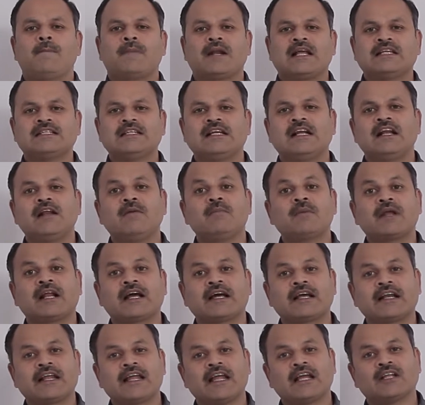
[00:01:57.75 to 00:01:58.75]
ప్రజన
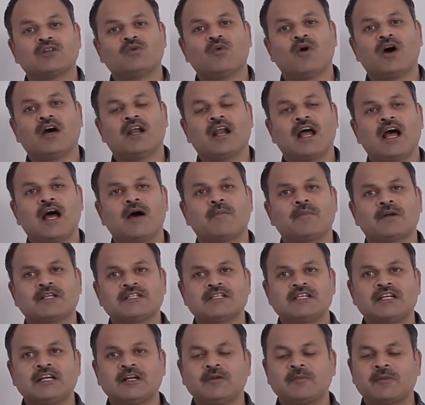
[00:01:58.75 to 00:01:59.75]
ప్రక్రియ ద్వారా
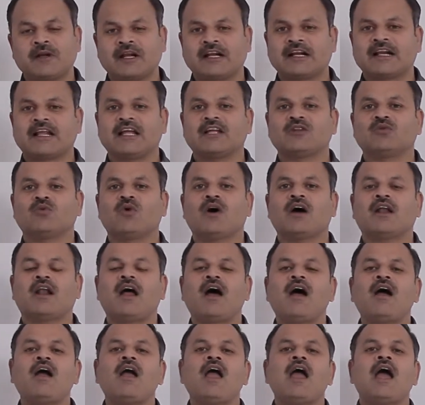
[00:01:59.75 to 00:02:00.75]
ప్రజనన ప్రక్రియ
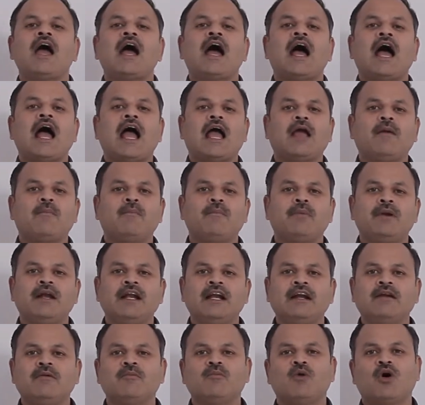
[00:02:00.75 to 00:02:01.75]
ద్వారా
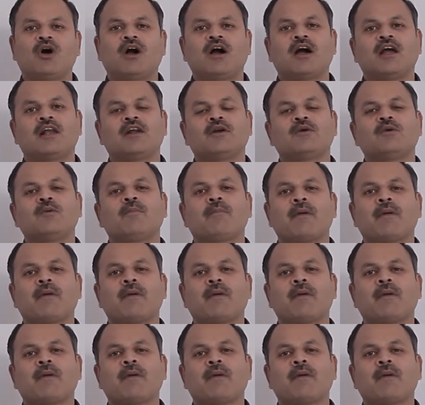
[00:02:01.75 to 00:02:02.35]
హైబ్రిడ్ మొక్కలను